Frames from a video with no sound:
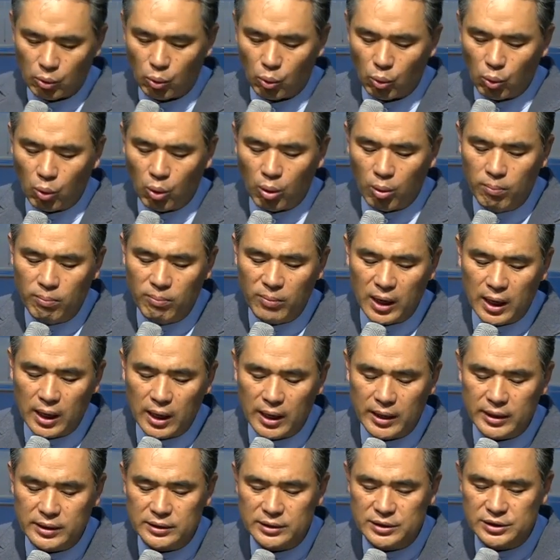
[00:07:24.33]

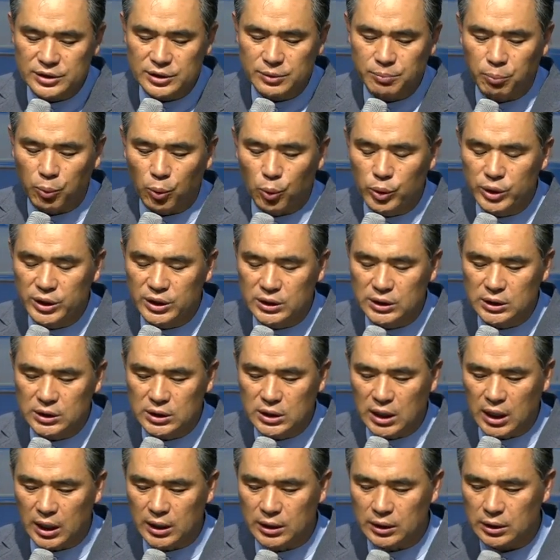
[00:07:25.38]
원망하는 듯이
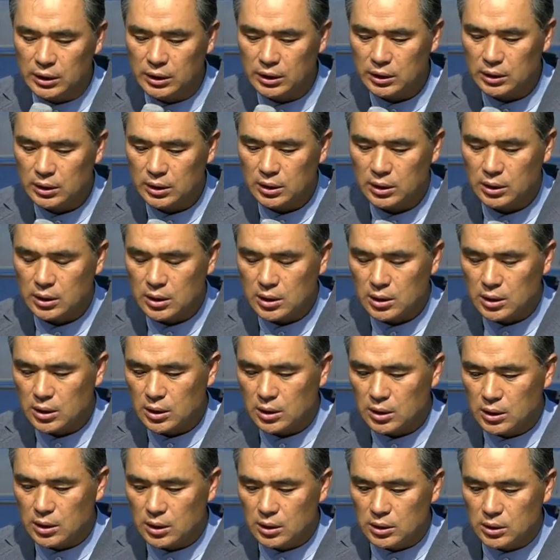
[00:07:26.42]
보이니까
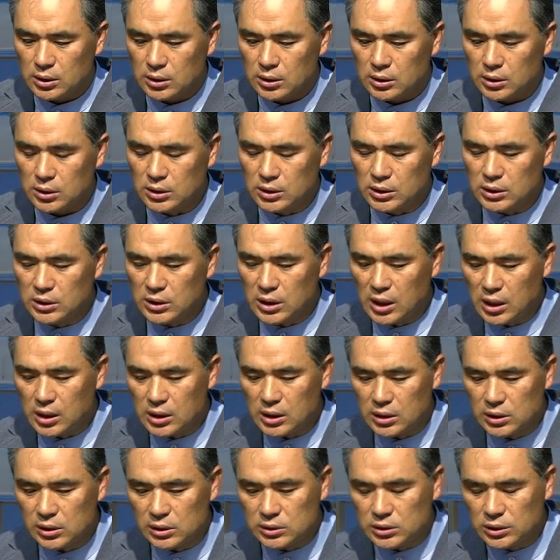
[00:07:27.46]
이
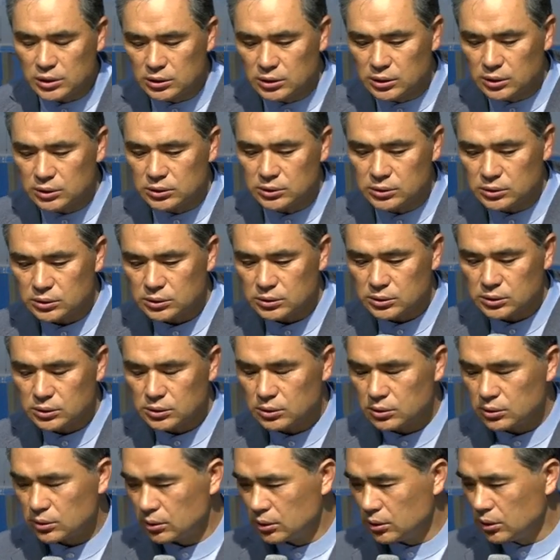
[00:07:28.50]
얘기를 들은
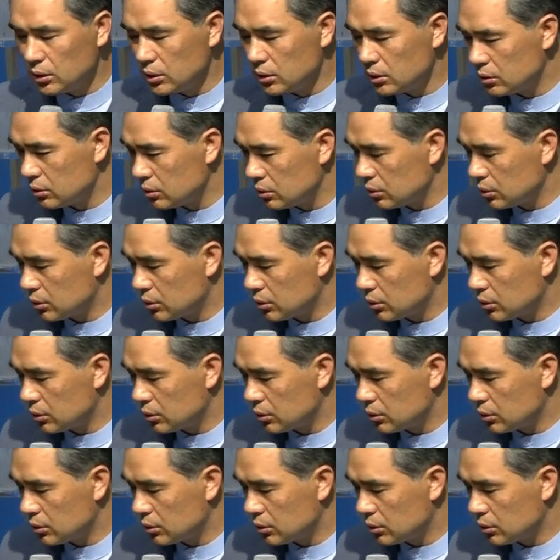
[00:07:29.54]
이